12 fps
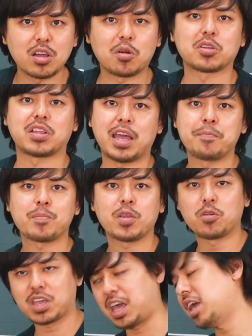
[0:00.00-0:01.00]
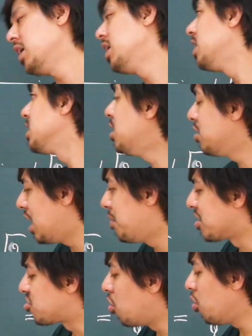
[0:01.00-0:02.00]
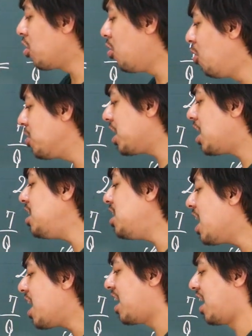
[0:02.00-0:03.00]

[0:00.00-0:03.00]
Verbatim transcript: よってことね。OK。なので、まあ、消去法的にね、